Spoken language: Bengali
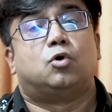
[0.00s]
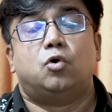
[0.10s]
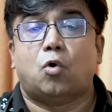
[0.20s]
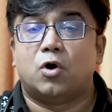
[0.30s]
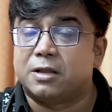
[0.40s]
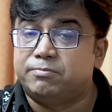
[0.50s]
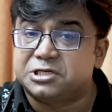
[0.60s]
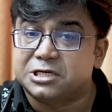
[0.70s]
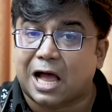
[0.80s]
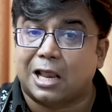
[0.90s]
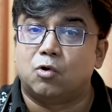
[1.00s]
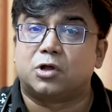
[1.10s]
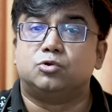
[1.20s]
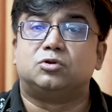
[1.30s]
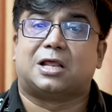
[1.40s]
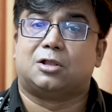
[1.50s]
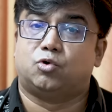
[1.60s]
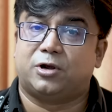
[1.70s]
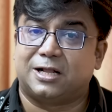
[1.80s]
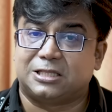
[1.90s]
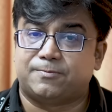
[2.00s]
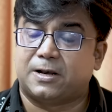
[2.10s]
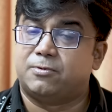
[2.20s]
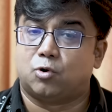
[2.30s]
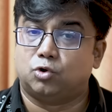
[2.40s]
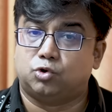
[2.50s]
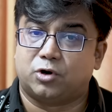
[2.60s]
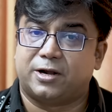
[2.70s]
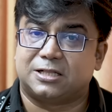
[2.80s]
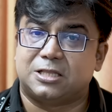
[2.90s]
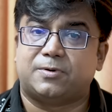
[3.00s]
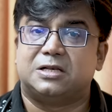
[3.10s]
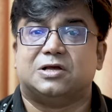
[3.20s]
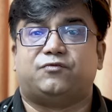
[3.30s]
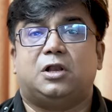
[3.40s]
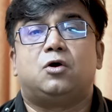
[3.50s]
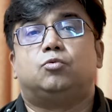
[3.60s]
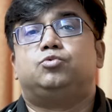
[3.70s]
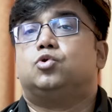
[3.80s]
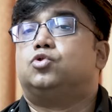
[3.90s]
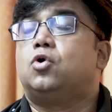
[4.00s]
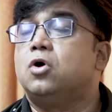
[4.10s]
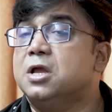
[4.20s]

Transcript: খুব অনেক বেশি আলো কিন্তু তারা ধরে রাখতে পারে বা রোদ ধরে রাখতে পারে যার ফলে খুব দ্রুত